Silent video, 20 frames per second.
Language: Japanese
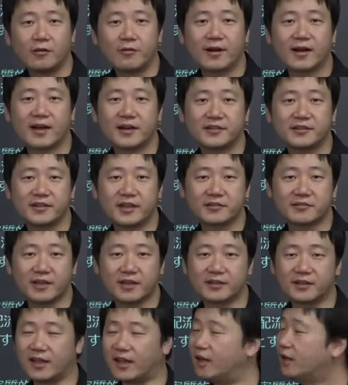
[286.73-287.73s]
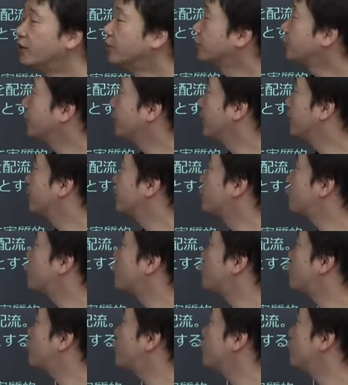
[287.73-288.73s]
分かりづらくなってそれを
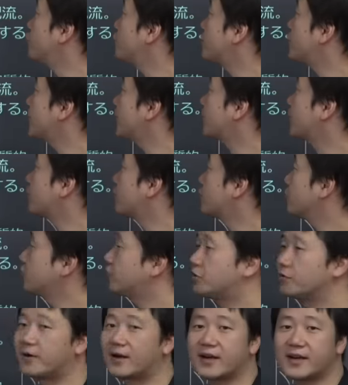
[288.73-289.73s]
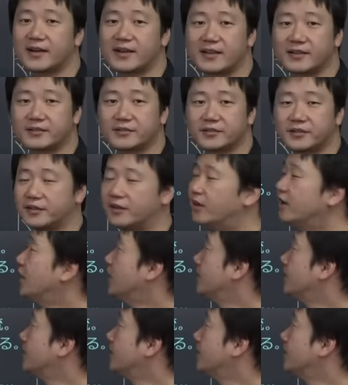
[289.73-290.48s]
注釈書って分かりやすく、